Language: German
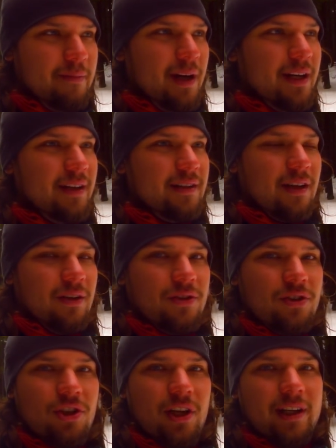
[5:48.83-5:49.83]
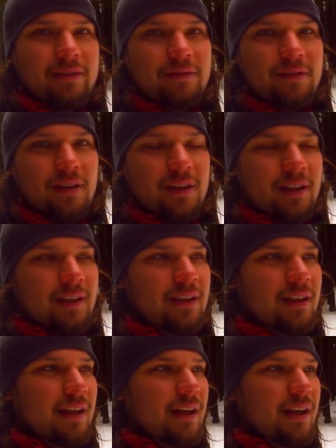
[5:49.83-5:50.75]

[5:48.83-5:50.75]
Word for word: Mal dann draußen schlafen ja,